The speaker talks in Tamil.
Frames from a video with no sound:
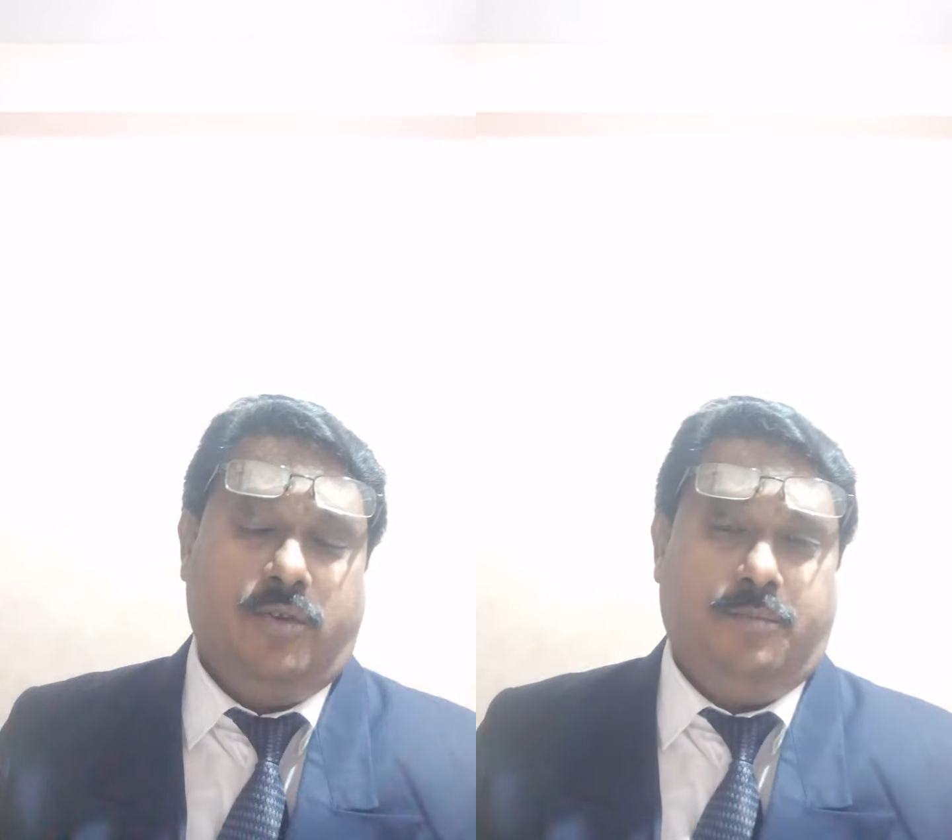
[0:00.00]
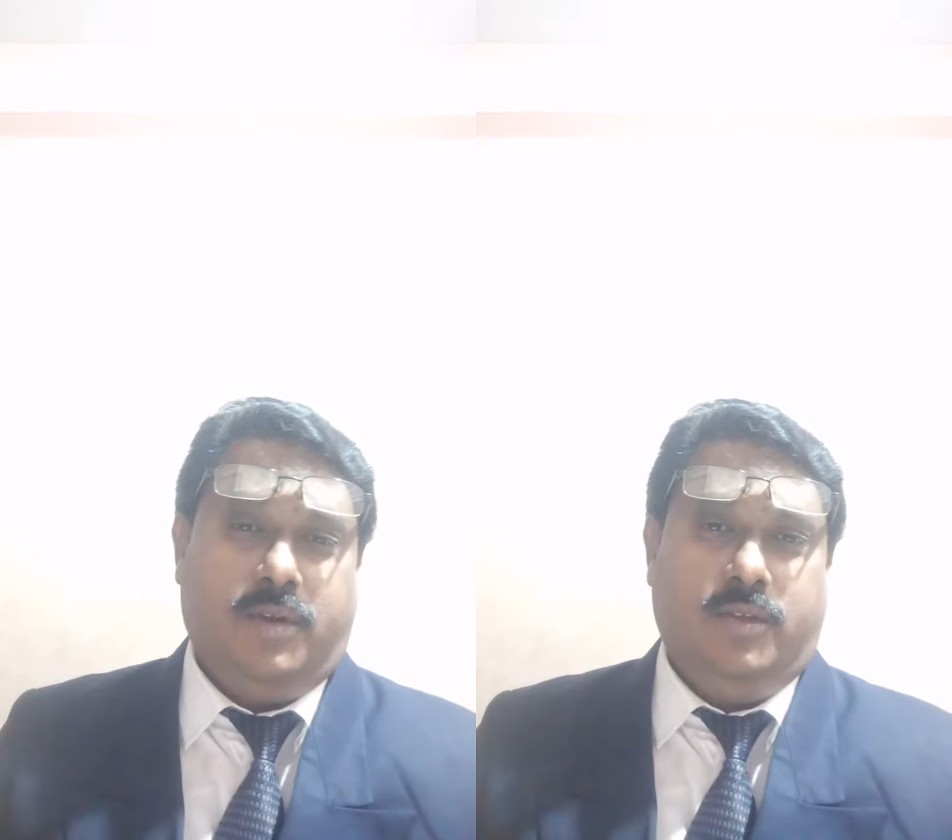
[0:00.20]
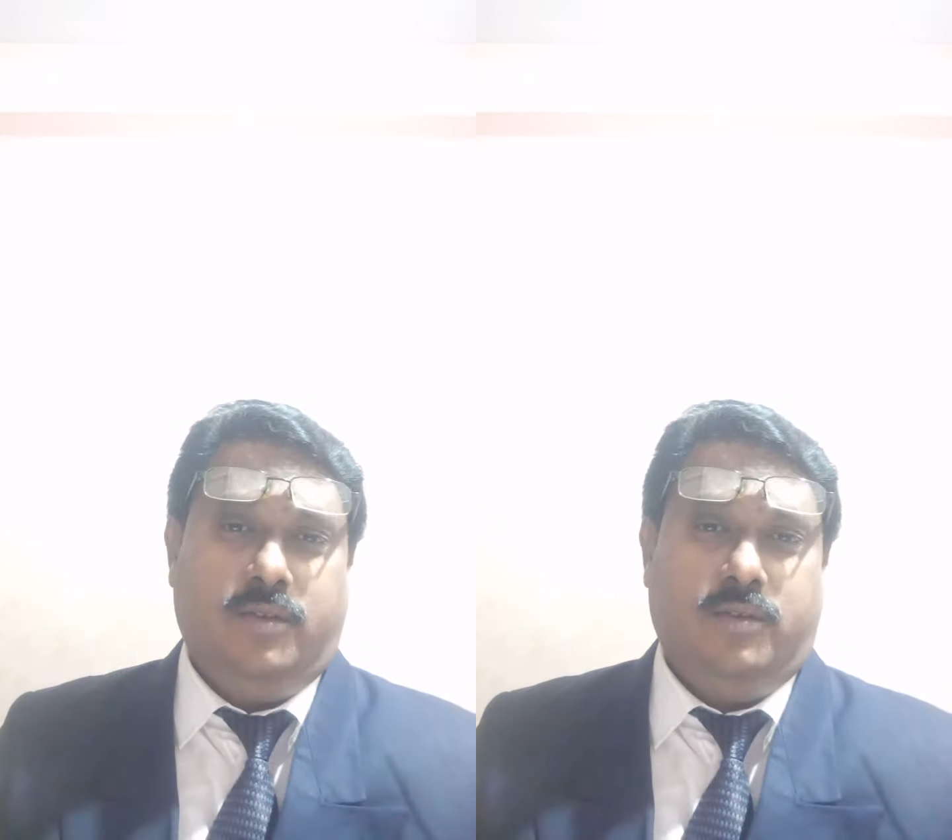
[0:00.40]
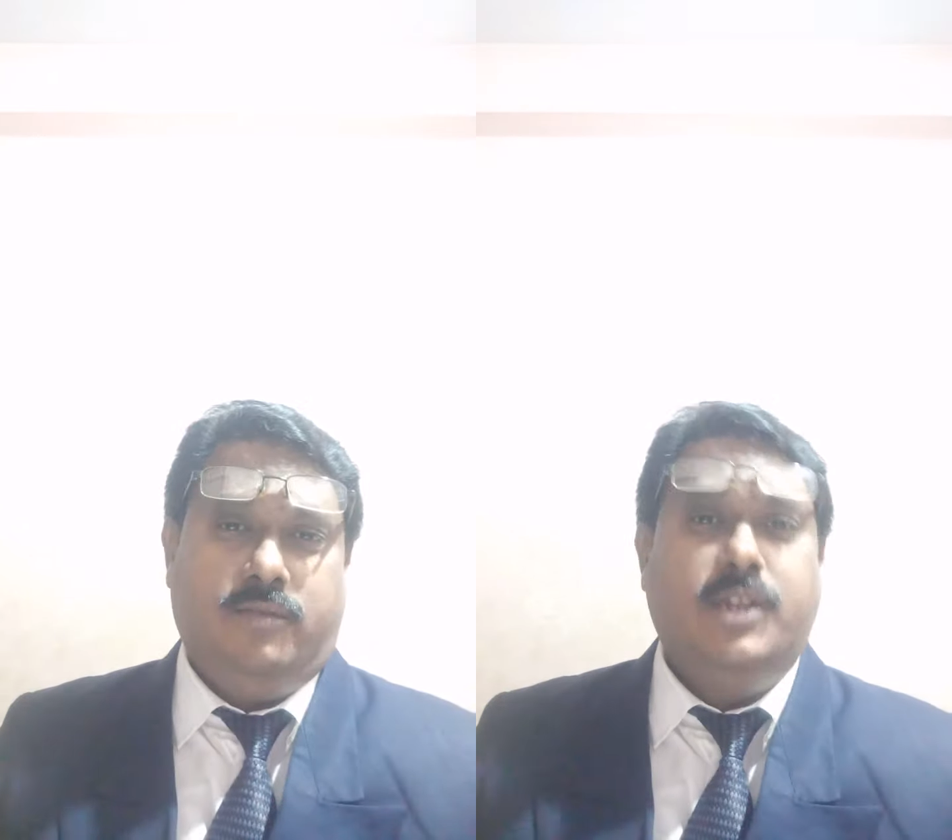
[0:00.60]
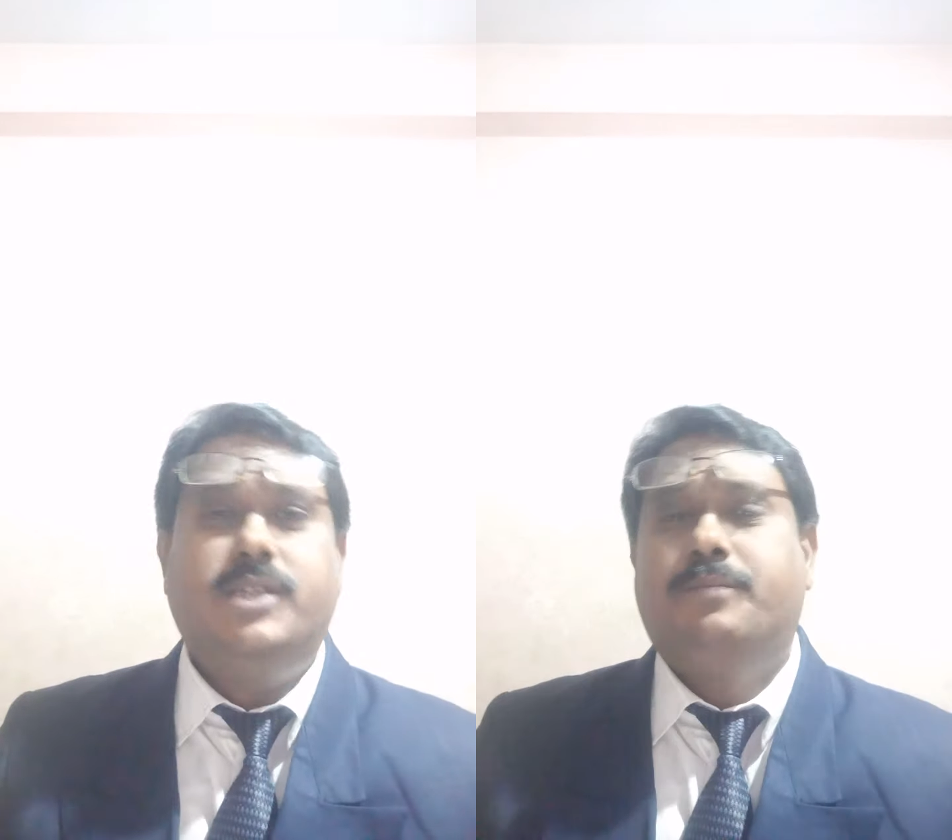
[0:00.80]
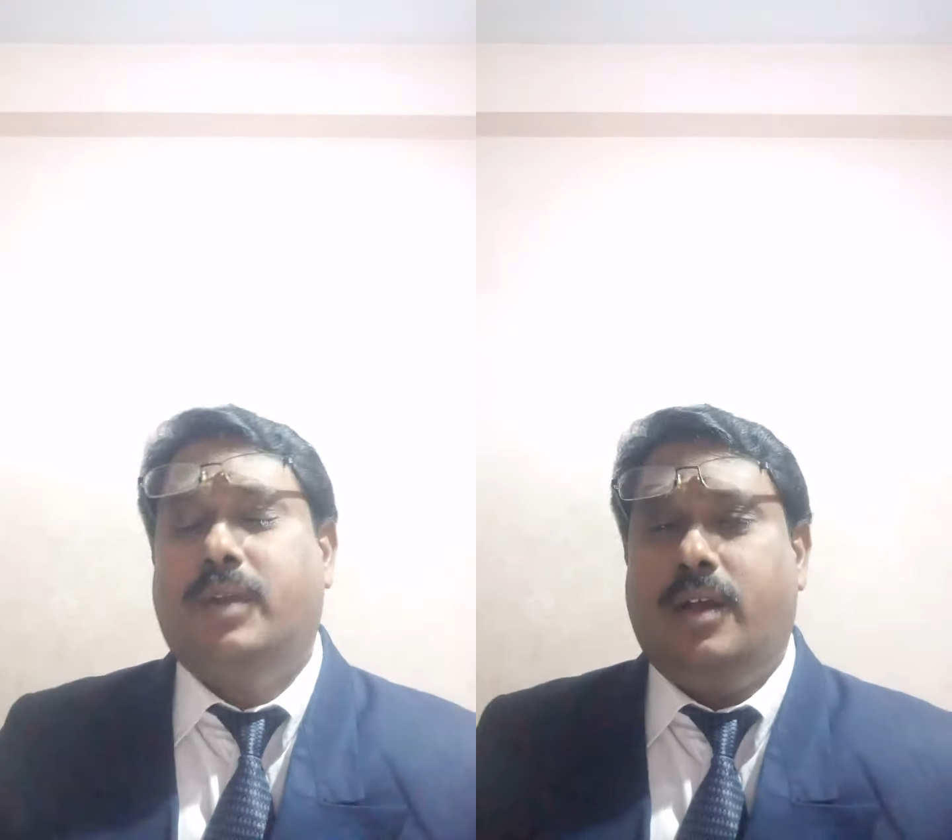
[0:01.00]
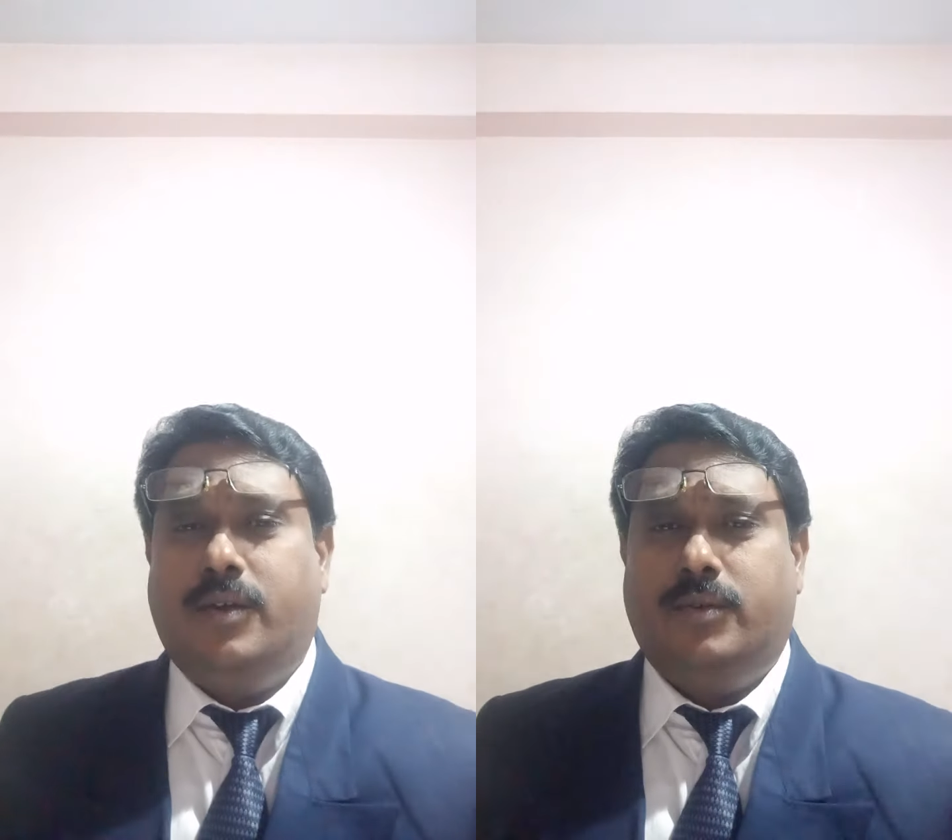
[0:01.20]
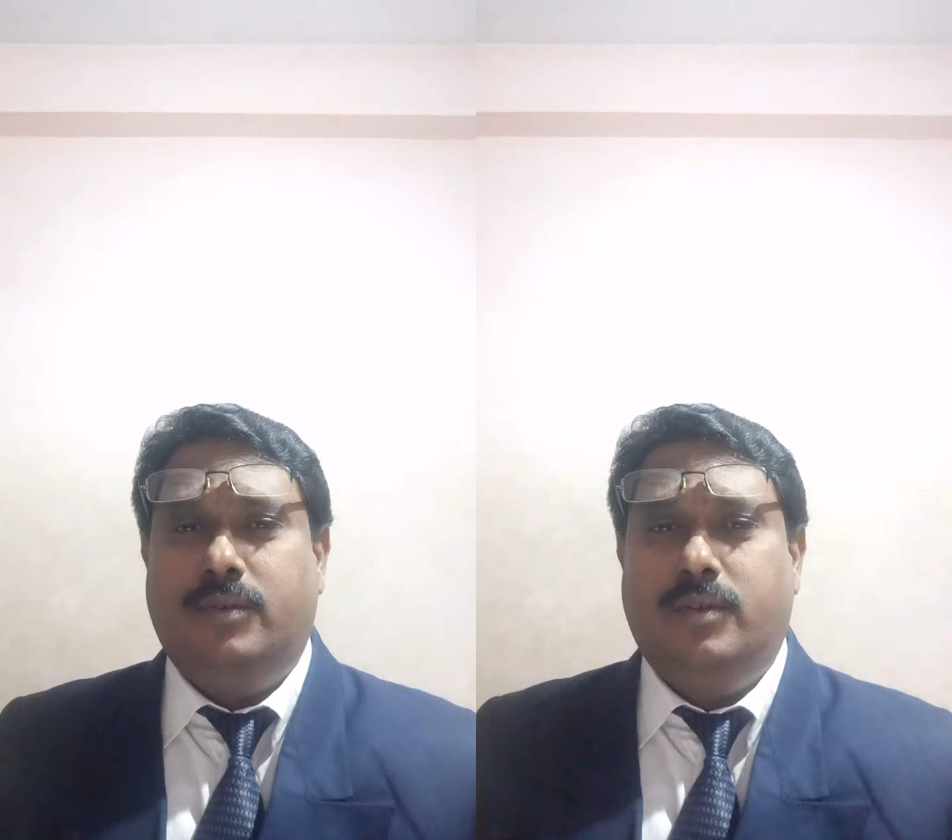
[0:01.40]
கோட்பாடு வரிசை
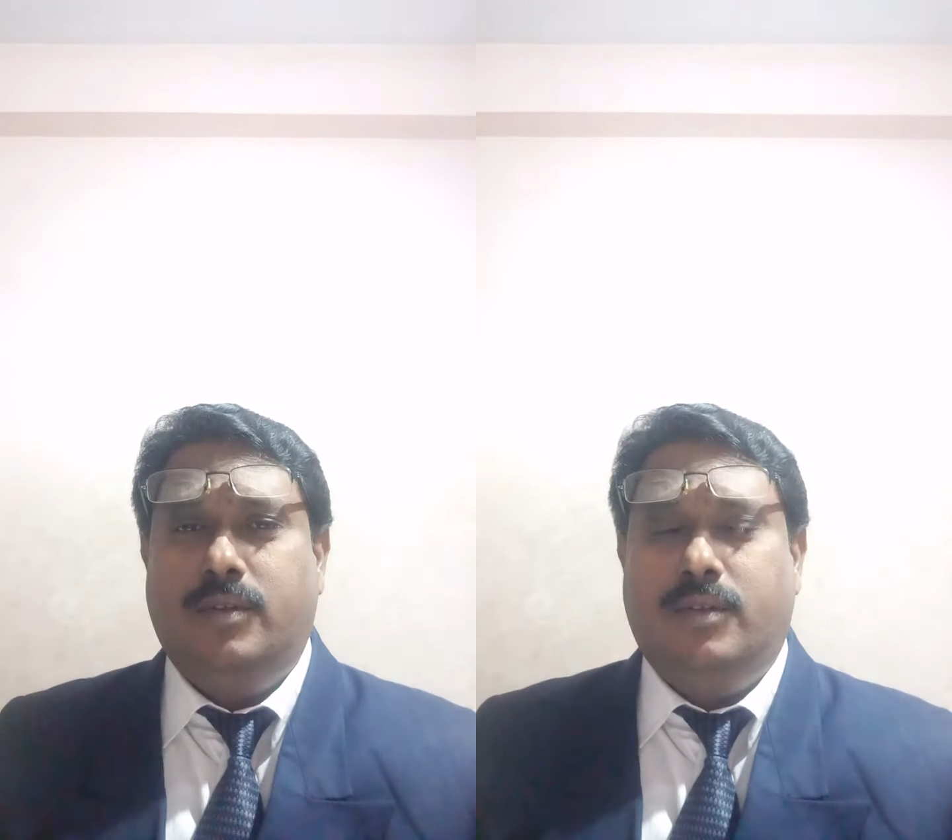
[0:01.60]
பிரகாரம்